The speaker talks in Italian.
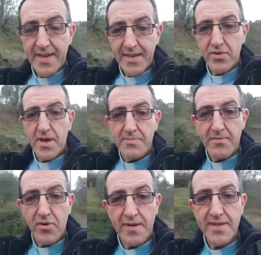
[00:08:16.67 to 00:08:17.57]
noi
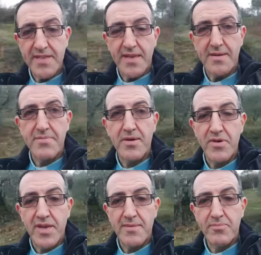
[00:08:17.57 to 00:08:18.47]
abbiamo la vita,
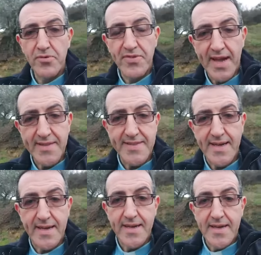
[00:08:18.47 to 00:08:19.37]
l'abbiamo in
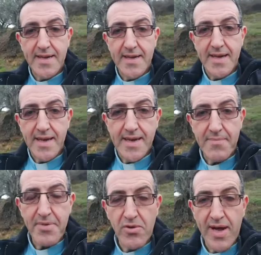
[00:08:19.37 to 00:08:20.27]
abbondanza,
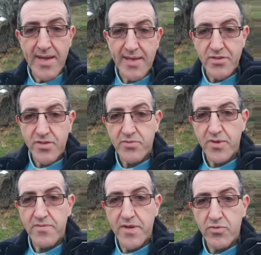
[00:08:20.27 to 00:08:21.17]
eh, però anche
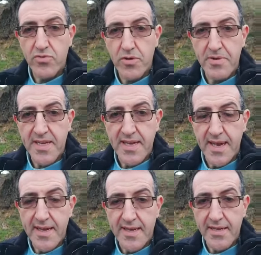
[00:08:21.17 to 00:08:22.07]
Gesù è venuto
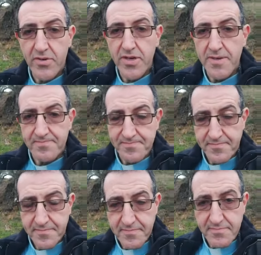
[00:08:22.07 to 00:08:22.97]
perché anche noi
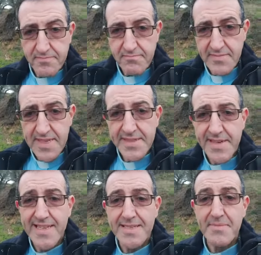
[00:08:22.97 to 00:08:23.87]

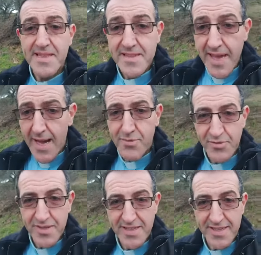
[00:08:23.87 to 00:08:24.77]

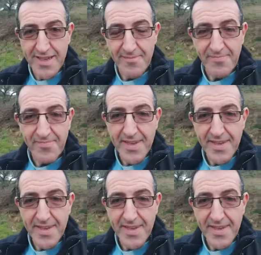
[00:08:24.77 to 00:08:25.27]
trasmettiamo vita.